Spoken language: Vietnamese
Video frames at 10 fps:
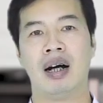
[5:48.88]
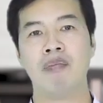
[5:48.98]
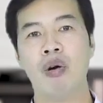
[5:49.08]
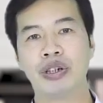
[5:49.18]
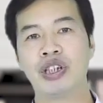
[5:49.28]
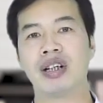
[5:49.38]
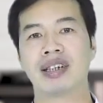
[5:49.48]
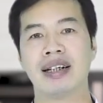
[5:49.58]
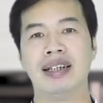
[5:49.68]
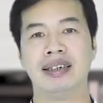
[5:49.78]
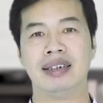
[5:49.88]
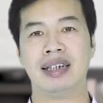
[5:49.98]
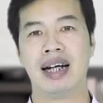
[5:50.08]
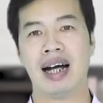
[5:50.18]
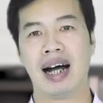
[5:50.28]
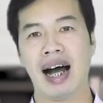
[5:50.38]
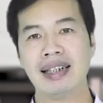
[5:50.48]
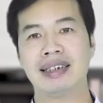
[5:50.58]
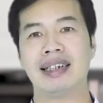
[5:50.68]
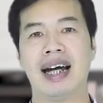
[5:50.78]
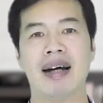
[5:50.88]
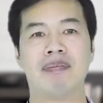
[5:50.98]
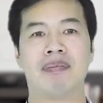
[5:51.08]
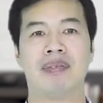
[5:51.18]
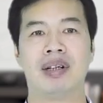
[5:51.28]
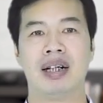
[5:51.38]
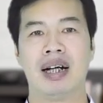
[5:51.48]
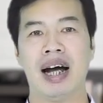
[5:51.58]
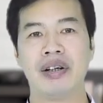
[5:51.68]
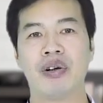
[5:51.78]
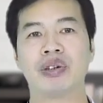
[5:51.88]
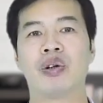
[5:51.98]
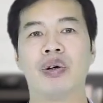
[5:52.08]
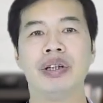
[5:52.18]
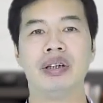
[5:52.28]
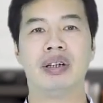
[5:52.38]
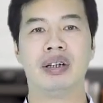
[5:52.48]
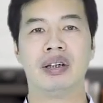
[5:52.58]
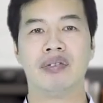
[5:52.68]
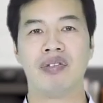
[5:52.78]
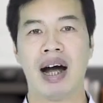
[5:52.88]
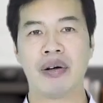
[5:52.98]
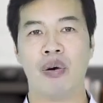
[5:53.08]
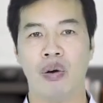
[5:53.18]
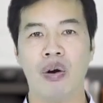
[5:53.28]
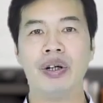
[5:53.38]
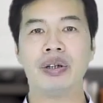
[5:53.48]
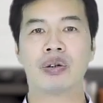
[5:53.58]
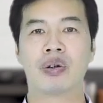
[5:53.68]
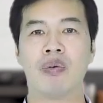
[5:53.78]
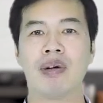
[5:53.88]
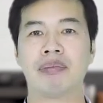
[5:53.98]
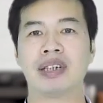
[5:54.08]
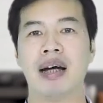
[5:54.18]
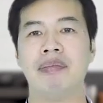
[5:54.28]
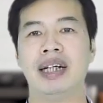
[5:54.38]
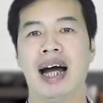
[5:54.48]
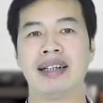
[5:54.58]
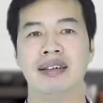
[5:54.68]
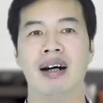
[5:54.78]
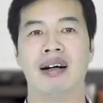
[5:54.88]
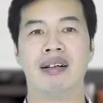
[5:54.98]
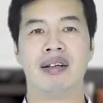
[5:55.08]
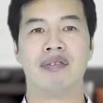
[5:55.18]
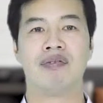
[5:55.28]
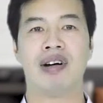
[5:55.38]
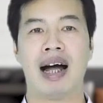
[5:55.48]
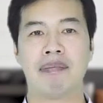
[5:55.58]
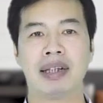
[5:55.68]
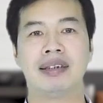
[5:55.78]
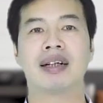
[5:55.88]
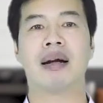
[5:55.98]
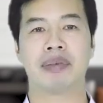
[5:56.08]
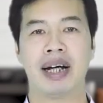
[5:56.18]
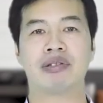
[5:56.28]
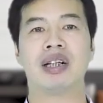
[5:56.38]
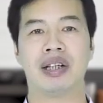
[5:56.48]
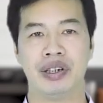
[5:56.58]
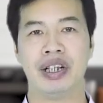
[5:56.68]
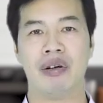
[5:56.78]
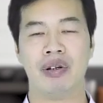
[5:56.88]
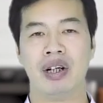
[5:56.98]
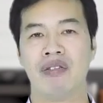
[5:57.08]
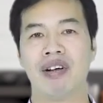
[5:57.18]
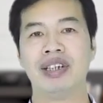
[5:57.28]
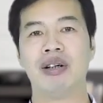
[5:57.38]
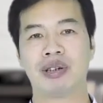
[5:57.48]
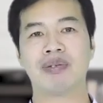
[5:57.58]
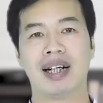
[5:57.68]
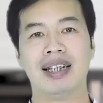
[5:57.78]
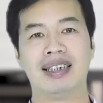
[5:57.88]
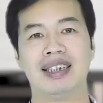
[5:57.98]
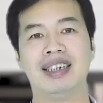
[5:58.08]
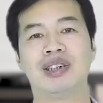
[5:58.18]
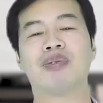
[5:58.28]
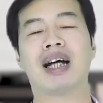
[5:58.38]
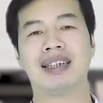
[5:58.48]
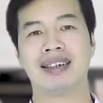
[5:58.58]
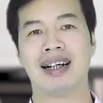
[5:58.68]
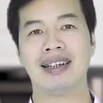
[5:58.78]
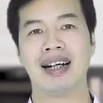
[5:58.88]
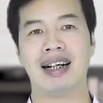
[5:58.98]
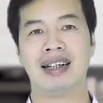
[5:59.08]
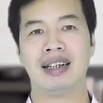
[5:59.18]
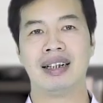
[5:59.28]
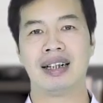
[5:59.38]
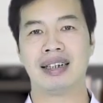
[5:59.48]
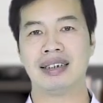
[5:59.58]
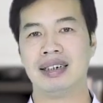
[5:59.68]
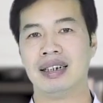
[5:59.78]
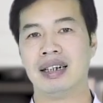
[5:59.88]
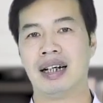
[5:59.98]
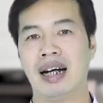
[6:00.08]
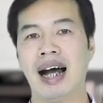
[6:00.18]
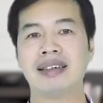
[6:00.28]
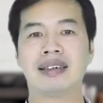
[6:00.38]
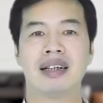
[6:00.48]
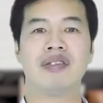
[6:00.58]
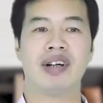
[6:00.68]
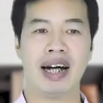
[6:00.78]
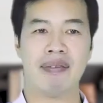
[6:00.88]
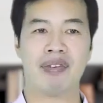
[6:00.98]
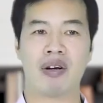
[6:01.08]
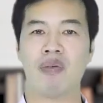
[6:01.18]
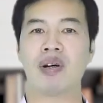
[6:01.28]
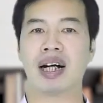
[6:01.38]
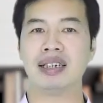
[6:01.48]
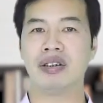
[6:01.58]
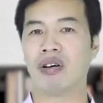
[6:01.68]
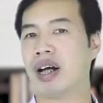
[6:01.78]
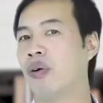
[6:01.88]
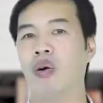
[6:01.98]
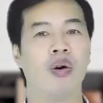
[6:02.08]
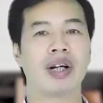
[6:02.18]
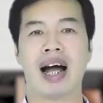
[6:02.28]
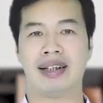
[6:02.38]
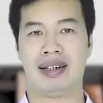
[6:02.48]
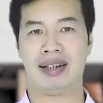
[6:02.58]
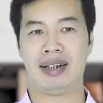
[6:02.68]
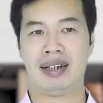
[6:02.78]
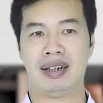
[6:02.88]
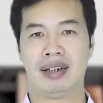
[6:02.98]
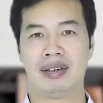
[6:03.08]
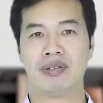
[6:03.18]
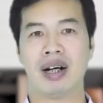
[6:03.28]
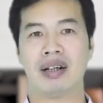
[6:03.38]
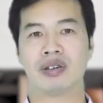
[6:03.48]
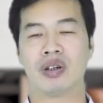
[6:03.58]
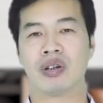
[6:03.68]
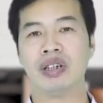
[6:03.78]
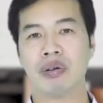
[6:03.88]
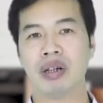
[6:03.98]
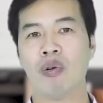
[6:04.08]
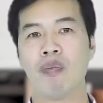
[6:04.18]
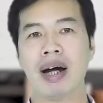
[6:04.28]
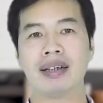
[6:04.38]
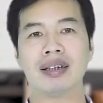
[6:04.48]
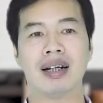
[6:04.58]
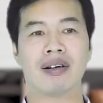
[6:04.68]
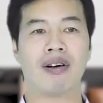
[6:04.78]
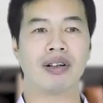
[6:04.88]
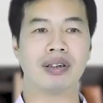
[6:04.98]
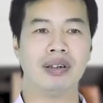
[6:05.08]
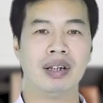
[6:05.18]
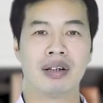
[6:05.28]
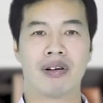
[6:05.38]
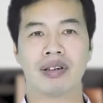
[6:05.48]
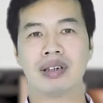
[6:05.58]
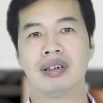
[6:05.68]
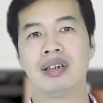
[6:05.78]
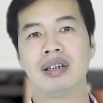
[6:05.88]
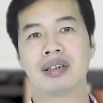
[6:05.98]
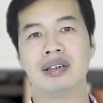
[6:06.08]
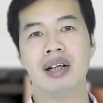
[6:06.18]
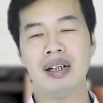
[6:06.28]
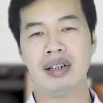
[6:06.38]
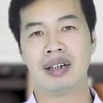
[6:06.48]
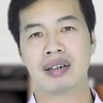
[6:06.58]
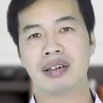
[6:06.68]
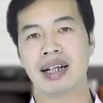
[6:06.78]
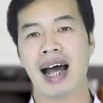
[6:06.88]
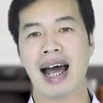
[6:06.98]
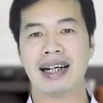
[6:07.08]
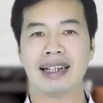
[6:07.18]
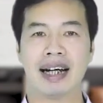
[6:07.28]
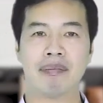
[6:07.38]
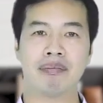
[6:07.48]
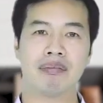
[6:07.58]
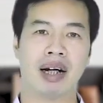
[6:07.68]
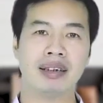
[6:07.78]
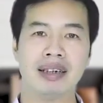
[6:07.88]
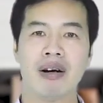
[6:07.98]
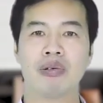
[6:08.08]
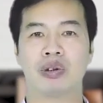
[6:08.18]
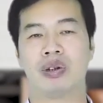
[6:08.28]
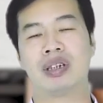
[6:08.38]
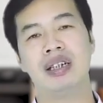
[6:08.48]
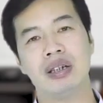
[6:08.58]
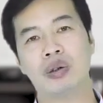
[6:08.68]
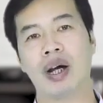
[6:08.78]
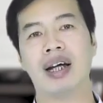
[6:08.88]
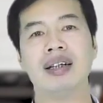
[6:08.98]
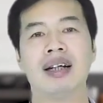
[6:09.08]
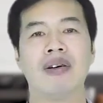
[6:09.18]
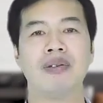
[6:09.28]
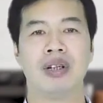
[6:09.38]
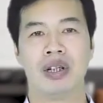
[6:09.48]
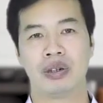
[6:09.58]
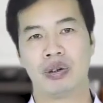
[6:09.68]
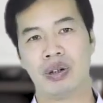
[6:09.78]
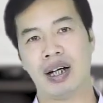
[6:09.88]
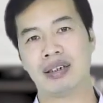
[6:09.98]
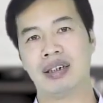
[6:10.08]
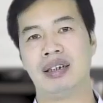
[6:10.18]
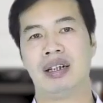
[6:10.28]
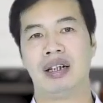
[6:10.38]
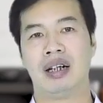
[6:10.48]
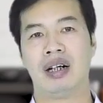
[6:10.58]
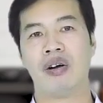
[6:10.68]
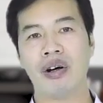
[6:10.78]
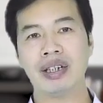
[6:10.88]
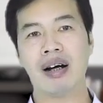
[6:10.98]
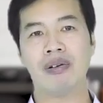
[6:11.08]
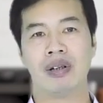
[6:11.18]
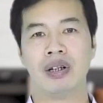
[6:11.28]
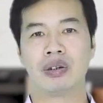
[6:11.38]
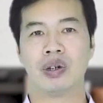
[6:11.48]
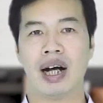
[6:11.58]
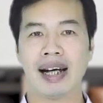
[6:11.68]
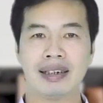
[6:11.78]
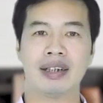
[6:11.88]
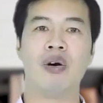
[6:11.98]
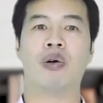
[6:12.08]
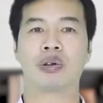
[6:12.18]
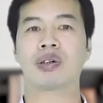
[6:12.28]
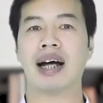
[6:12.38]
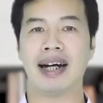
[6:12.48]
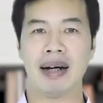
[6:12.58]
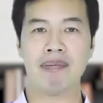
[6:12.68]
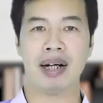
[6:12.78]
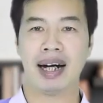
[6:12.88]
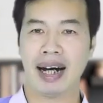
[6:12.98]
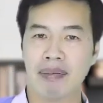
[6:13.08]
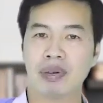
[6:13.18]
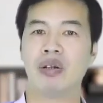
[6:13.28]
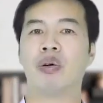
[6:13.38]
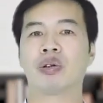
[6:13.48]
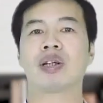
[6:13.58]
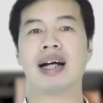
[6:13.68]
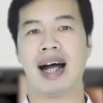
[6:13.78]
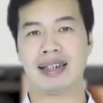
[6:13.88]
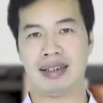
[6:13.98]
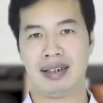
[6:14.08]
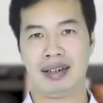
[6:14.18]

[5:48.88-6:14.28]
ở môi trường gia đình anh chị em hay nói dối và đổ lỗi cũng làm trẻ bị ảnh hưởng và bắt chước làm theo rất là nhiều và nhiều trong gia đình thì như chúng ta nhìn thấy ạ là gì à, anh chơi với em và có một cái gì đó là đổ lỗi ngay đúng không ạ rồi nhiều khi bố mẹ rất là khó khó xử đứng ở giữa cứ thấy hai anh em mắng nhau rồi chí chóe nhau rồi là gì à, nói nhau rồi anh thì đổ cho tại em em thì đổ cho tại anh